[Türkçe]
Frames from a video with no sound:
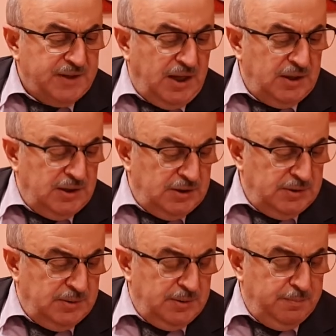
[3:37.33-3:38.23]
Bu
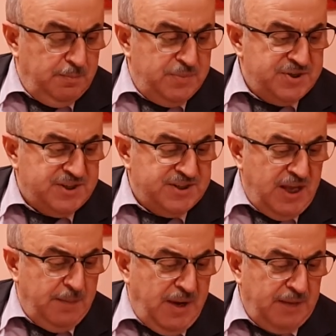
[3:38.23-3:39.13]
arada
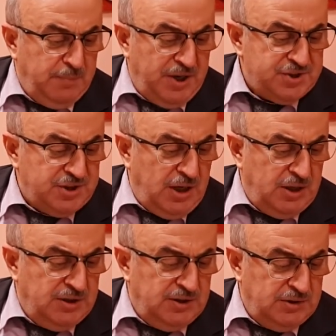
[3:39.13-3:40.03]
e, size ben
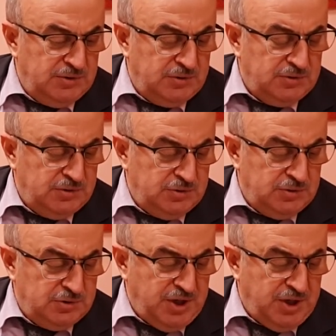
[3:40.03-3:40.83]
başka e,